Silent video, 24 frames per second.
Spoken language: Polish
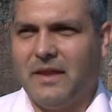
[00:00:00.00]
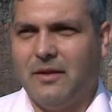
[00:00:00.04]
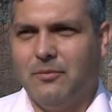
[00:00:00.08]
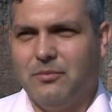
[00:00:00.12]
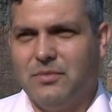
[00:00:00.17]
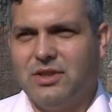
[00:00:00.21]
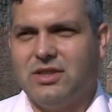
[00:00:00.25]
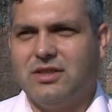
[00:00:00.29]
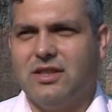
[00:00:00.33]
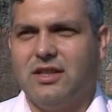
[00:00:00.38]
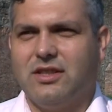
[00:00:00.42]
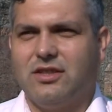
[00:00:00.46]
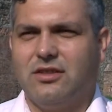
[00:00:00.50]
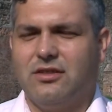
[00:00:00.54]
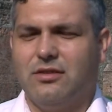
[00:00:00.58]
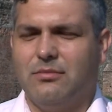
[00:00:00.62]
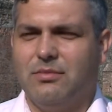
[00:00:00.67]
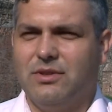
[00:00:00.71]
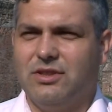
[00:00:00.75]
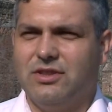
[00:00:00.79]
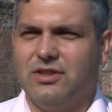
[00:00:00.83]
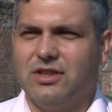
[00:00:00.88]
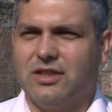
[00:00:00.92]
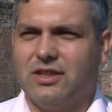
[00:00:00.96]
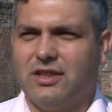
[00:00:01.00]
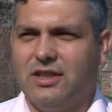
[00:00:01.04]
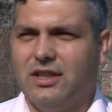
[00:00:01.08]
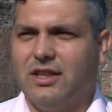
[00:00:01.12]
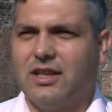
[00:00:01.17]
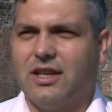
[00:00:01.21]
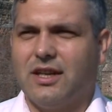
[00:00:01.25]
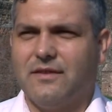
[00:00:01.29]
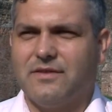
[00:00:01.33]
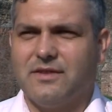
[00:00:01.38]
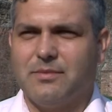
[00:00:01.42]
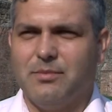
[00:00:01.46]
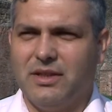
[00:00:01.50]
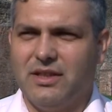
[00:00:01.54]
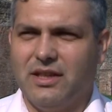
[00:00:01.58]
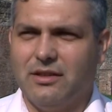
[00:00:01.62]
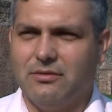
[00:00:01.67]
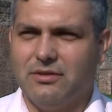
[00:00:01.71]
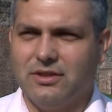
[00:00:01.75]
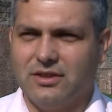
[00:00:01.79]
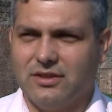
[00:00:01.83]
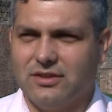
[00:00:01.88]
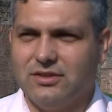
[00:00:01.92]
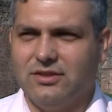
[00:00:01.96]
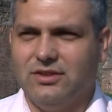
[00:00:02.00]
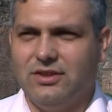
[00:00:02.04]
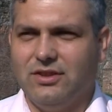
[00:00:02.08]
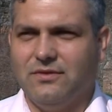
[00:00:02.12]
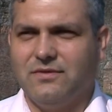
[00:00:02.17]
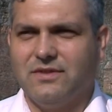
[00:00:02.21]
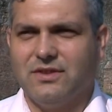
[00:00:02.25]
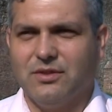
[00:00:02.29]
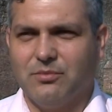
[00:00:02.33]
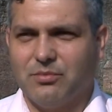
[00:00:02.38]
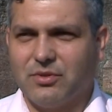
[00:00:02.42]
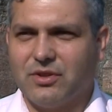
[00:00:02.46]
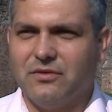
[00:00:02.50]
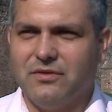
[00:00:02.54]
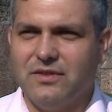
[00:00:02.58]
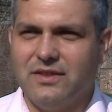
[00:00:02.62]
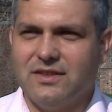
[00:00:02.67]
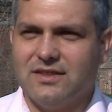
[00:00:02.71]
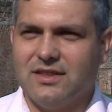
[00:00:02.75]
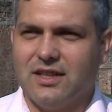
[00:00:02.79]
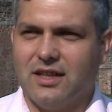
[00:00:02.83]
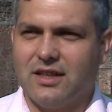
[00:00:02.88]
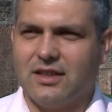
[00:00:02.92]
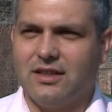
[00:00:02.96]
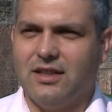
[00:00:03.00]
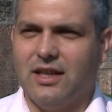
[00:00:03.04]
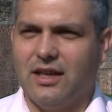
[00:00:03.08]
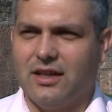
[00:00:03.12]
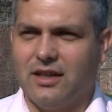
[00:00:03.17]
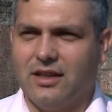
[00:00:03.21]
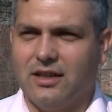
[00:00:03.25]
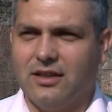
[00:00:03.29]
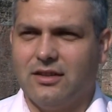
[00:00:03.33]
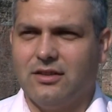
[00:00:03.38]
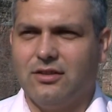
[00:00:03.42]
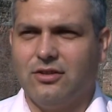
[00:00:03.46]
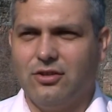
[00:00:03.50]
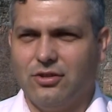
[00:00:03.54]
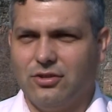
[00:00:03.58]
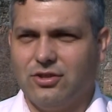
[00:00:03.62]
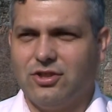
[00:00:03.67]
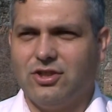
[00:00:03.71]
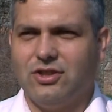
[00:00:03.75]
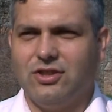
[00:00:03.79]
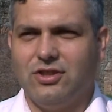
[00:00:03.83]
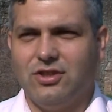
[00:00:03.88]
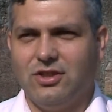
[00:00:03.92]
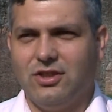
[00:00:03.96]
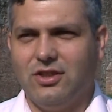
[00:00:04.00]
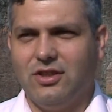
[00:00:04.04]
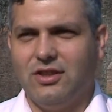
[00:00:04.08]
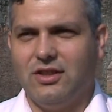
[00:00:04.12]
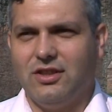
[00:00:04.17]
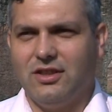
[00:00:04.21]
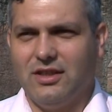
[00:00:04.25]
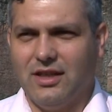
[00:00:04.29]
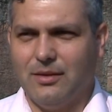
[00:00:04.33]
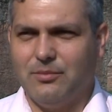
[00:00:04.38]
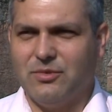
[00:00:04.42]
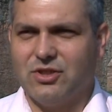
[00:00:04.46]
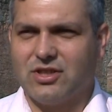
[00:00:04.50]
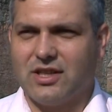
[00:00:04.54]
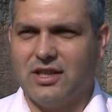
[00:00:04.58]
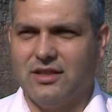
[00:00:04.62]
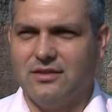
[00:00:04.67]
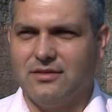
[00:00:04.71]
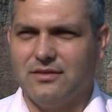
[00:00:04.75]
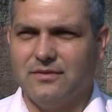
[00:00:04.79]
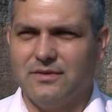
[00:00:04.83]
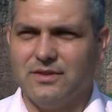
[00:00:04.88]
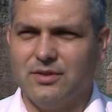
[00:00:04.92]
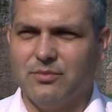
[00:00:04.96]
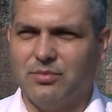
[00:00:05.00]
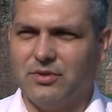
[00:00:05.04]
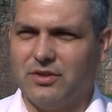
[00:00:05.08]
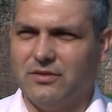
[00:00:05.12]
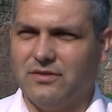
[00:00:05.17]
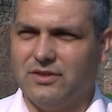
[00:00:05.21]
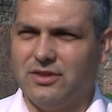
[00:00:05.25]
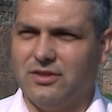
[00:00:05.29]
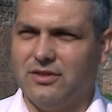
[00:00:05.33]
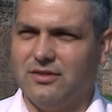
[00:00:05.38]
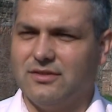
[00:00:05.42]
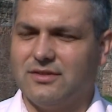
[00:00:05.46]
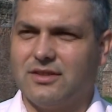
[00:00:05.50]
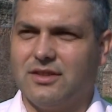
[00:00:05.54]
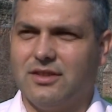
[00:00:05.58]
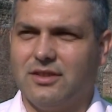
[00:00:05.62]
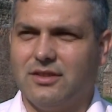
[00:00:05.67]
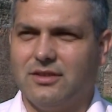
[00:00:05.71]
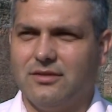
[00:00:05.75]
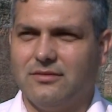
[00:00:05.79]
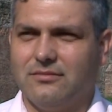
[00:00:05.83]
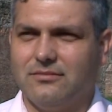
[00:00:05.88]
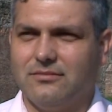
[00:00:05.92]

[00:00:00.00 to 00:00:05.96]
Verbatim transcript: Myślę, że to będzie kilka wspaniałych dni w Ząbkowicach dla gości i dla mieszkańców Ząbkowic Śląskich.